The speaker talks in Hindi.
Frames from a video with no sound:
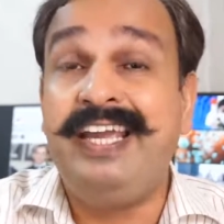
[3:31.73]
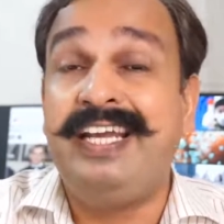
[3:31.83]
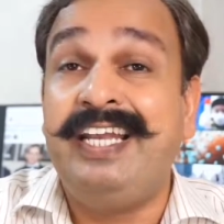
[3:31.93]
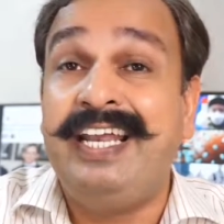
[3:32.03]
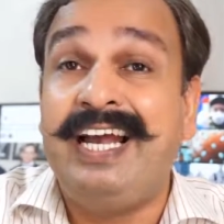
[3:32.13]

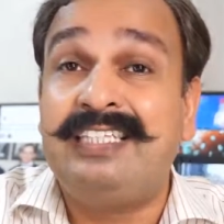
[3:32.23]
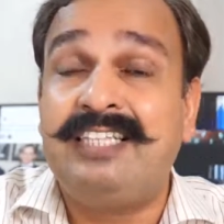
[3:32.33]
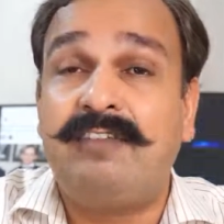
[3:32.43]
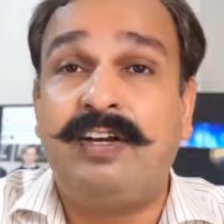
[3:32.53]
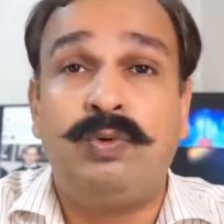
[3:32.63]
एक नया
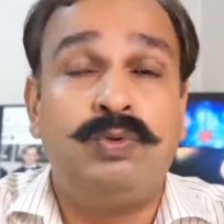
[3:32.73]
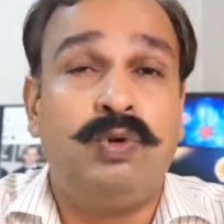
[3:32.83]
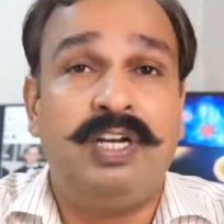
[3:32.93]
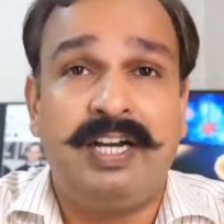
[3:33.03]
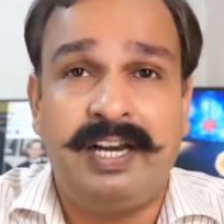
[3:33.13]
सर्वर
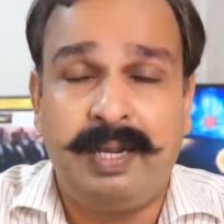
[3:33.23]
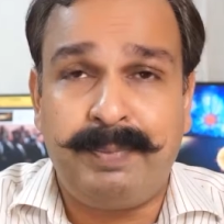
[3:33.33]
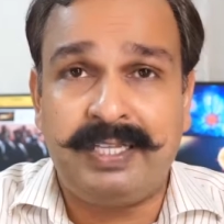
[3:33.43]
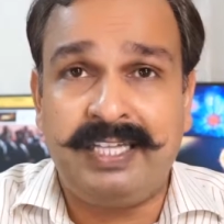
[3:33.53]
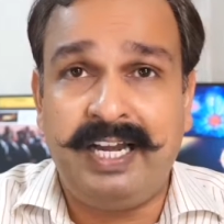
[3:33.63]
उनको लगाना
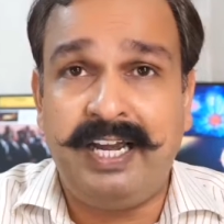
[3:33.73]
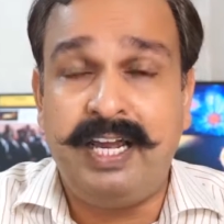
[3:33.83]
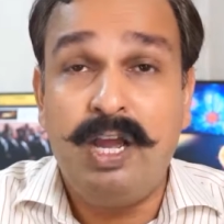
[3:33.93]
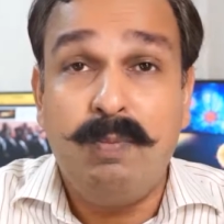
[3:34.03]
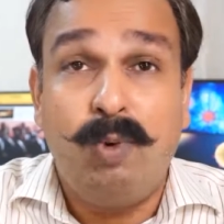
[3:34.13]
पड़ता
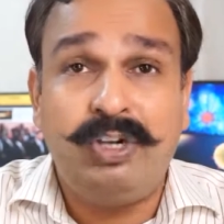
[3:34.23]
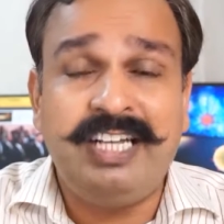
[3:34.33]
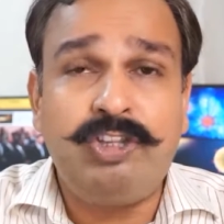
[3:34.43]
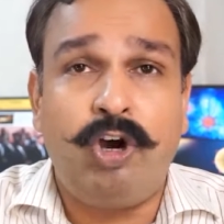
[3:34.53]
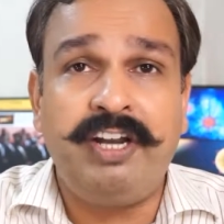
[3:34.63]
है
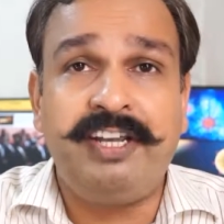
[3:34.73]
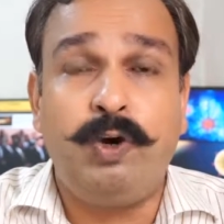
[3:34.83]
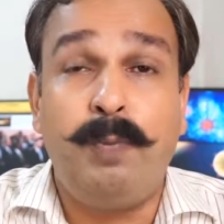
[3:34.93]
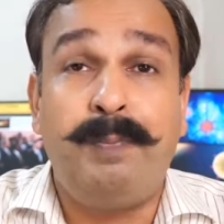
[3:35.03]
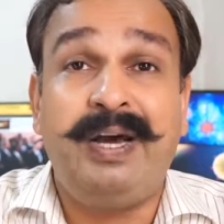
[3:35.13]
मोटे तौर के
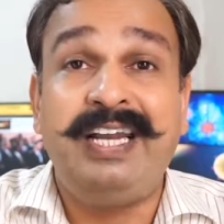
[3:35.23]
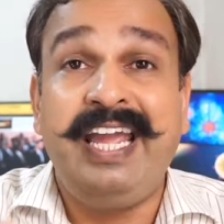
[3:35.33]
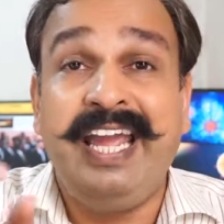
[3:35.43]
ऊपर